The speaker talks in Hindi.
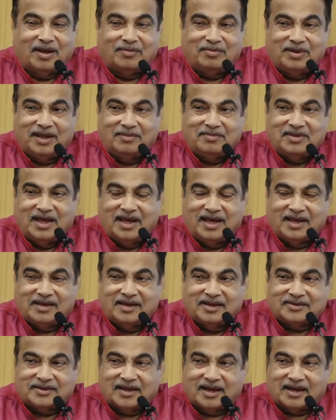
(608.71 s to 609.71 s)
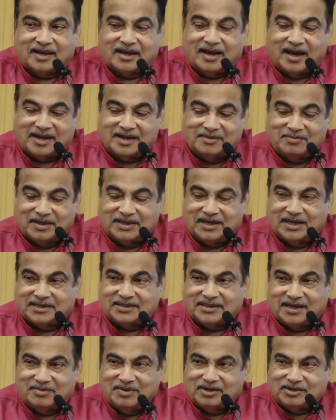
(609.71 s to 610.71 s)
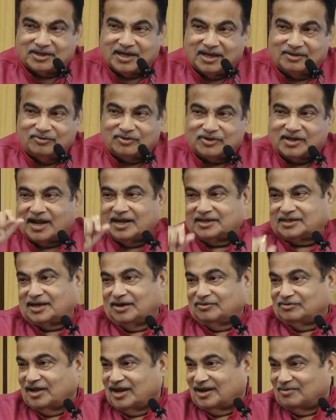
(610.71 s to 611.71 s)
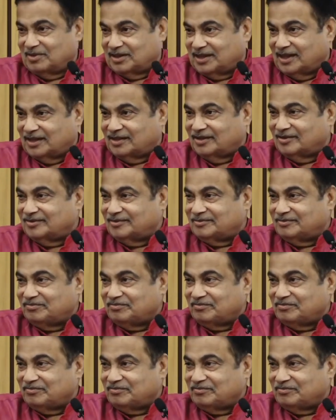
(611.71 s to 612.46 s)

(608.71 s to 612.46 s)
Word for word: प्रॉब्लम यह है कि सरकारी बजट से अभी इसका दूसरा अच्छा उदाहरण बताता